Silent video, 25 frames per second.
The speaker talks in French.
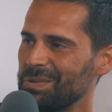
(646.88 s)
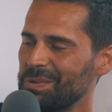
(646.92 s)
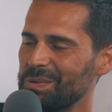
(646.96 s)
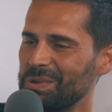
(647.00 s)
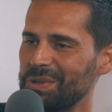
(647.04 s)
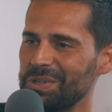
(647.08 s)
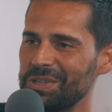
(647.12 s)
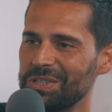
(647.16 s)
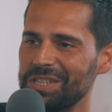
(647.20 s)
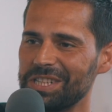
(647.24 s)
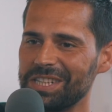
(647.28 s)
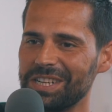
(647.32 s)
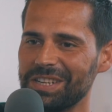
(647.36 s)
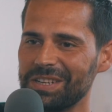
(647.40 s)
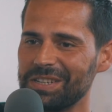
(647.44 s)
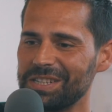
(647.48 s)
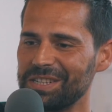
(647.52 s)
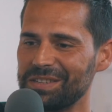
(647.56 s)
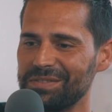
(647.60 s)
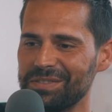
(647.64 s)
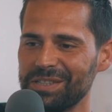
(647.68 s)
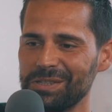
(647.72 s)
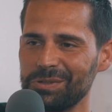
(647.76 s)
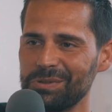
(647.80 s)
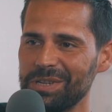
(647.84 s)
donc j'ai
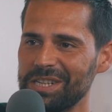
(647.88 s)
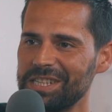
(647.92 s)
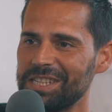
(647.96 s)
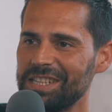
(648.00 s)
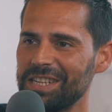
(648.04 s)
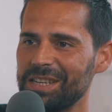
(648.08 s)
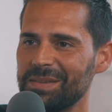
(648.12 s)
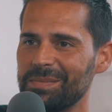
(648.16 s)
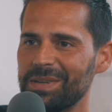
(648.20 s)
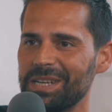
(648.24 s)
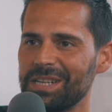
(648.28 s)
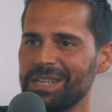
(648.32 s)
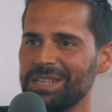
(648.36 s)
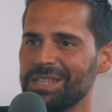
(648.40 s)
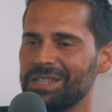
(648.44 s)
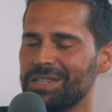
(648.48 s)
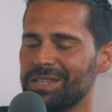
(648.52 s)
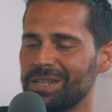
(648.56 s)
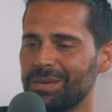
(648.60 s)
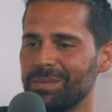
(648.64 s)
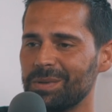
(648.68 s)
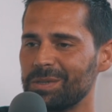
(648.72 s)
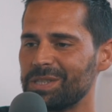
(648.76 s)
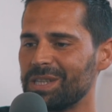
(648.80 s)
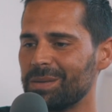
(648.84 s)
fait du HTML et
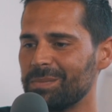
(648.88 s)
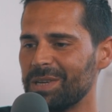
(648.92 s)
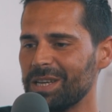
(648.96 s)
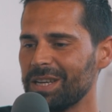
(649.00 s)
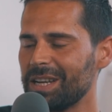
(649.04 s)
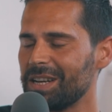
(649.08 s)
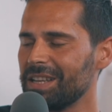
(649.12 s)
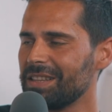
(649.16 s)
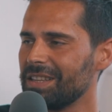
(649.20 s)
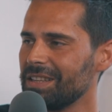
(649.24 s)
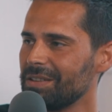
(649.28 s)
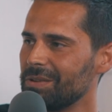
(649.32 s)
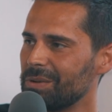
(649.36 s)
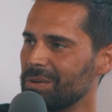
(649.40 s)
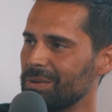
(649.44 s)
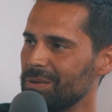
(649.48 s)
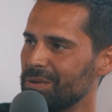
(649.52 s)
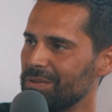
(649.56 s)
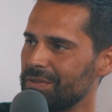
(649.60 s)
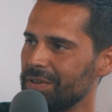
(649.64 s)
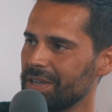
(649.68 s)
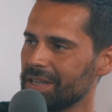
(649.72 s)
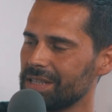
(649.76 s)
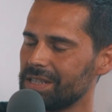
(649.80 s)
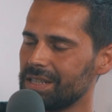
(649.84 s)
ça m'a éclaté
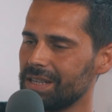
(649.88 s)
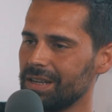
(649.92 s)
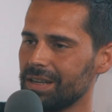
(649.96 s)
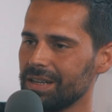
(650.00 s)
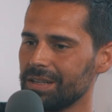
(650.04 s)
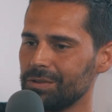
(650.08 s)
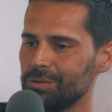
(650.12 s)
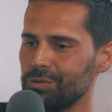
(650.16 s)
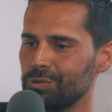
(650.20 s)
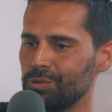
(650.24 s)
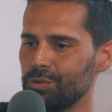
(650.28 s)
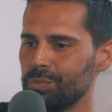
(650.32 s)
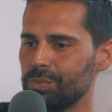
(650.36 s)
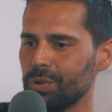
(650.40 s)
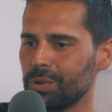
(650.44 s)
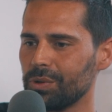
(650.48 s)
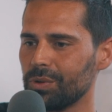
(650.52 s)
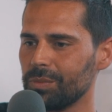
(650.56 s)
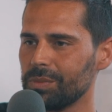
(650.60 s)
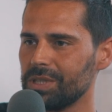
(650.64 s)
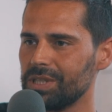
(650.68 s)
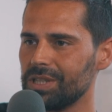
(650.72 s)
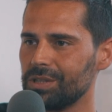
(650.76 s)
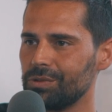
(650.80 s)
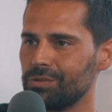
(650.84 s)
de, faire ça. Et du coup,
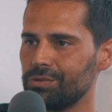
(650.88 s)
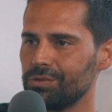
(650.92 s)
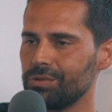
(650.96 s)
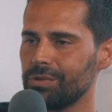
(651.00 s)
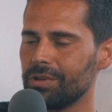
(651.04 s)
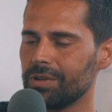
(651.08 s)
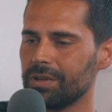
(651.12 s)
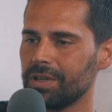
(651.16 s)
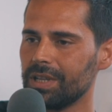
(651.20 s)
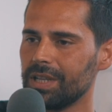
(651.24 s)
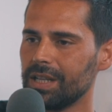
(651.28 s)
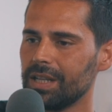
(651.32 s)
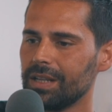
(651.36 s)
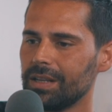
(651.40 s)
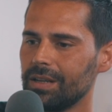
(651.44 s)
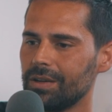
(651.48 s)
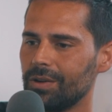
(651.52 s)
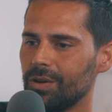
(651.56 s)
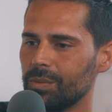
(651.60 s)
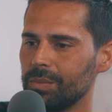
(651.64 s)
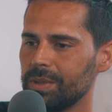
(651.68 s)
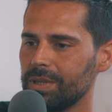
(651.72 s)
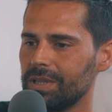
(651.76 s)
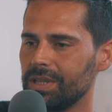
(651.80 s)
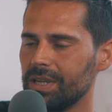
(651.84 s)
pendant mes études
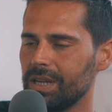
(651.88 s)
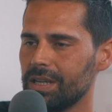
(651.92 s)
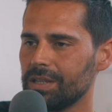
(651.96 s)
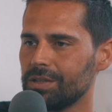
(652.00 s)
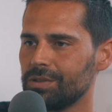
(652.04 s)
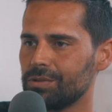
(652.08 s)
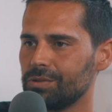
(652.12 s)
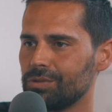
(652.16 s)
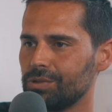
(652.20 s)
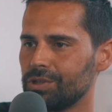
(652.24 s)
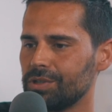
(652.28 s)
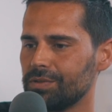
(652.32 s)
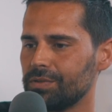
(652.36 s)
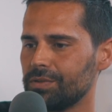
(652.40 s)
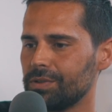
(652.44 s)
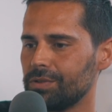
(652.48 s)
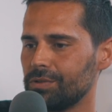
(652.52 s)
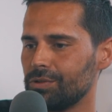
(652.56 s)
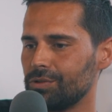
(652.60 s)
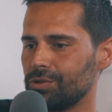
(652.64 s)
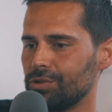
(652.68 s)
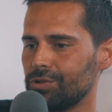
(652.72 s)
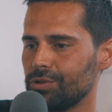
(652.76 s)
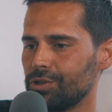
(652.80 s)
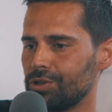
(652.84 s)
en BTS,
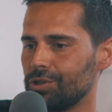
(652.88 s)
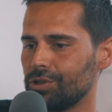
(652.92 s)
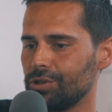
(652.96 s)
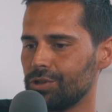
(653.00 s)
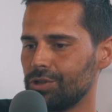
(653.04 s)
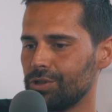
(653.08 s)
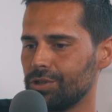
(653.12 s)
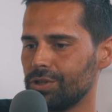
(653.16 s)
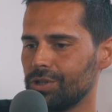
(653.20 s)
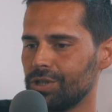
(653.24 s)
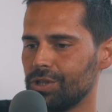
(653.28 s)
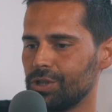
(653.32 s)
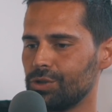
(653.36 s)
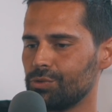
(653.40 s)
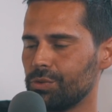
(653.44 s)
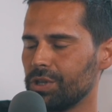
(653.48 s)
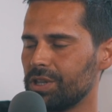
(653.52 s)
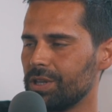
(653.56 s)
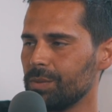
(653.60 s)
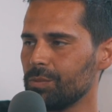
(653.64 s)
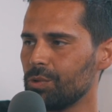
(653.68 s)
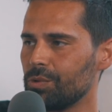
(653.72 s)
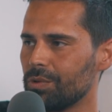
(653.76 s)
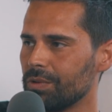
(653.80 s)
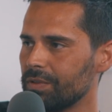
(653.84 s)
j'ai
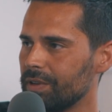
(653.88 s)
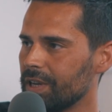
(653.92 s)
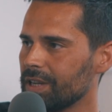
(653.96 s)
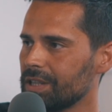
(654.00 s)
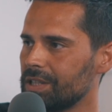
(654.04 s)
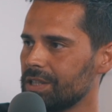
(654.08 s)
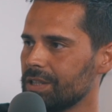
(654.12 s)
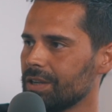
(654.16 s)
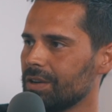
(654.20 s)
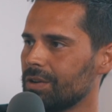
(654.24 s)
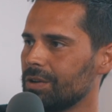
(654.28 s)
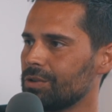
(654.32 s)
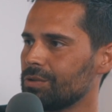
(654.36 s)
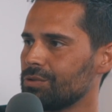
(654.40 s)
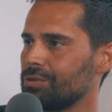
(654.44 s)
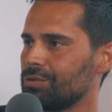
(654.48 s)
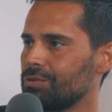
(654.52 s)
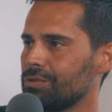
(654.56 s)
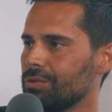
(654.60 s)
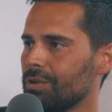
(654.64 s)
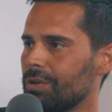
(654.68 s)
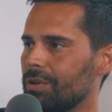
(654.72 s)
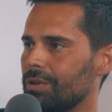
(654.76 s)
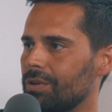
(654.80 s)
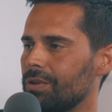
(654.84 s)
souhaité me convertir
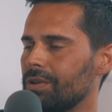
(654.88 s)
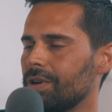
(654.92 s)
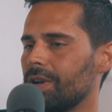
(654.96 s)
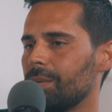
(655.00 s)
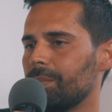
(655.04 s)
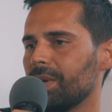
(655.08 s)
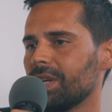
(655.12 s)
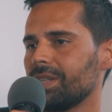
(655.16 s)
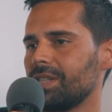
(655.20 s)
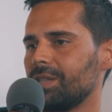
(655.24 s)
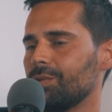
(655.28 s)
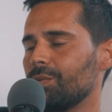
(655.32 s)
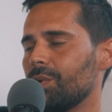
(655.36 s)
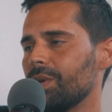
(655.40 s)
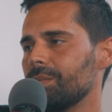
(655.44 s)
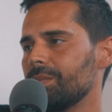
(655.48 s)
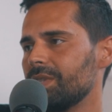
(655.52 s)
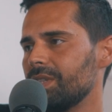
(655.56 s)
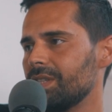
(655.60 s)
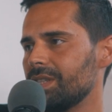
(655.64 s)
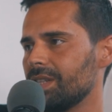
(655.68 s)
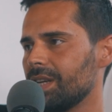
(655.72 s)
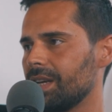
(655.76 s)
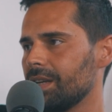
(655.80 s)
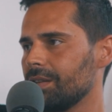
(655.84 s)
sur la partie web
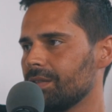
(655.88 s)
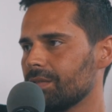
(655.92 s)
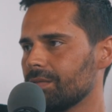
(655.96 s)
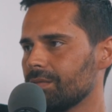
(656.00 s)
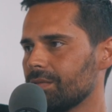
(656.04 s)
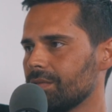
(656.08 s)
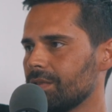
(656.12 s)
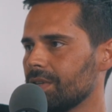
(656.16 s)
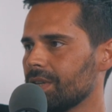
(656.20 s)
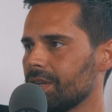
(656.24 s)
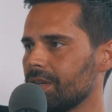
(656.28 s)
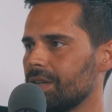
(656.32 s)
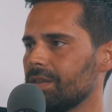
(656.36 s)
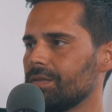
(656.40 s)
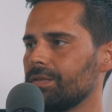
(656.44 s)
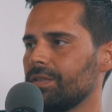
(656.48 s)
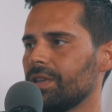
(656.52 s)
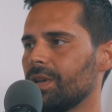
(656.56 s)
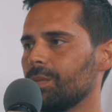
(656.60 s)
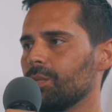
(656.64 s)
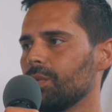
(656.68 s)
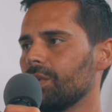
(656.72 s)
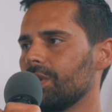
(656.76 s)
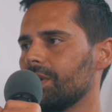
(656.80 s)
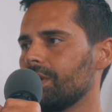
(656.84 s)
design, créer
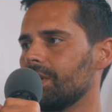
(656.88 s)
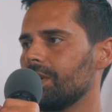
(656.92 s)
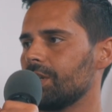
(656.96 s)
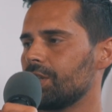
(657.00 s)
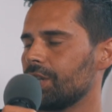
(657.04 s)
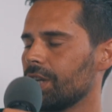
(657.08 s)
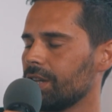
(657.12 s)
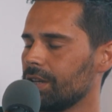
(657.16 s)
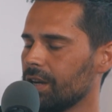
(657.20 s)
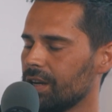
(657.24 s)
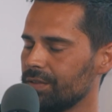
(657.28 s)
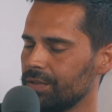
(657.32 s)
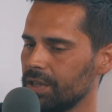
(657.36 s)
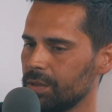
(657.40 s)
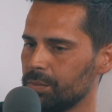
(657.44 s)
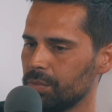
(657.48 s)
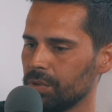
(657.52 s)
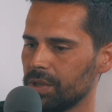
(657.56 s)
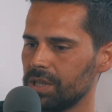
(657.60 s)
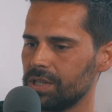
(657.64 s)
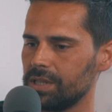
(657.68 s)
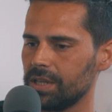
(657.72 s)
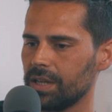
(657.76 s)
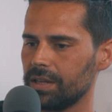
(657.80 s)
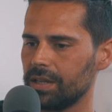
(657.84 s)
finalement des, des chartes graphiques
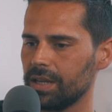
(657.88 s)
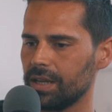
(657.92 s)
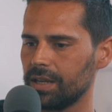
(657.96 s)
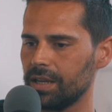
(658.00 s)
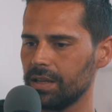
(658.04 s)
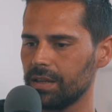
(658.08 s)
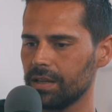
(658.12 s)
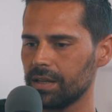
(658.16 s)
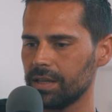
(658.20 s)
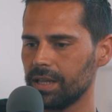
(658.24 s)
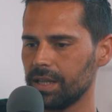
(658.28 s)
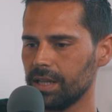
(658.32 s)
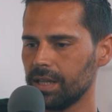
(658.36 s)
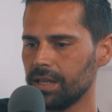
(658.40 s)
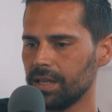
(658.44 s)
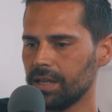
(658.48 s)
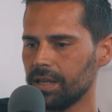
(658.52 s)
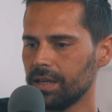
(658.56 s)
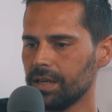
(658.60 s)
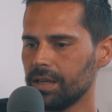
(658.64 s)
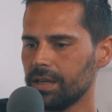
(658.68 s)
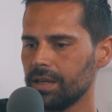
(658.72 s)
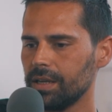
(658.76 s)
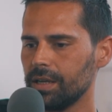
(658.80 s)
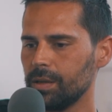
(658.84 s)
pour des sites internet.
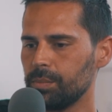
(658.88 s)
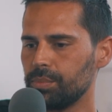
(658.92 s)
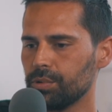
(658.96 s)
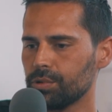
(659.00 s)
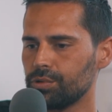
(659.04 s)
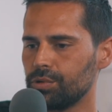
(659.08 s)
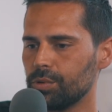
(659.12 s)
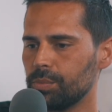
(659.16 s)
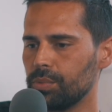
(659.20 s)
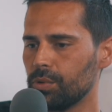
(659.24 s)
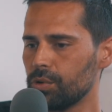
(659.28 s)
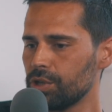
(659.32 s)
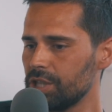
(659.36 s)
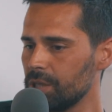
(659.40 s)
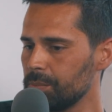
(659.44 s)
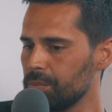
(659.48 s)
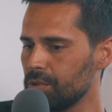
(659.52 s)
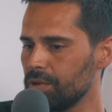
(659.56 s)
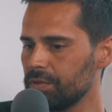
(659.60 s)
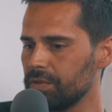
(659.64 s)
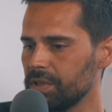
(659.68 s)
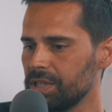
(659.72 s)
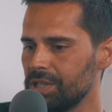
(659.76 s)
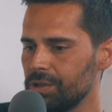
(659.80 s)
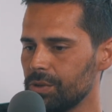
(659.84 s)
Et pour ce projet
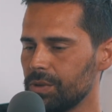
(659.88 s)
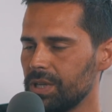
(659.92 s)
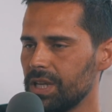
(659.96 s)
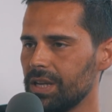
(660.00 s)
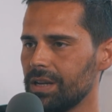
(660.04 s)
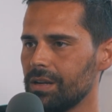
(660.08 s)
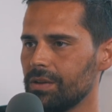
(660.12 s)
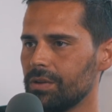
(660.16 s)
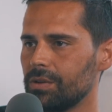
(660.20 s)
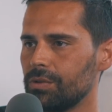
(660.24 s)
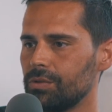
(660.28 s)
professionnel